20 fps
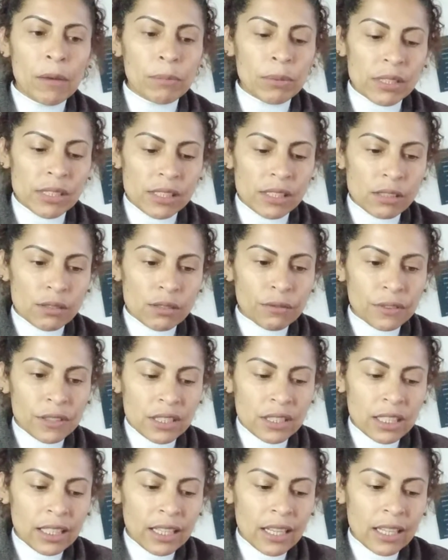precisam
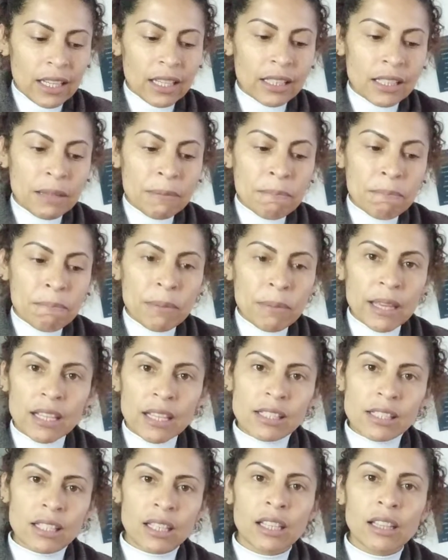fazer aquela
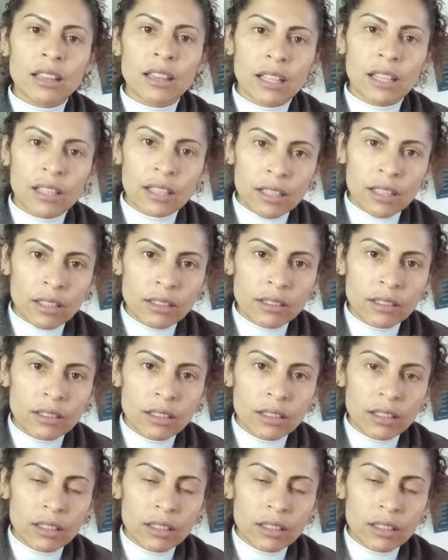limpeza interna,